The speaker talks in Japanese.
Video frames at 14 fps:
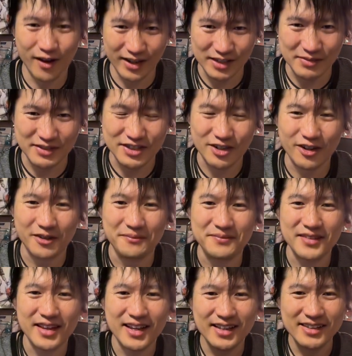お会いしましょう。
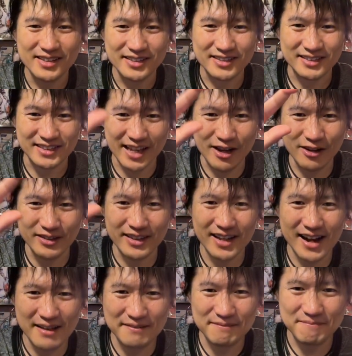さような
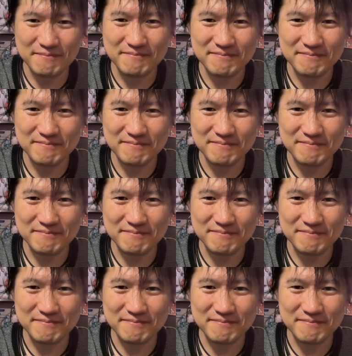ら。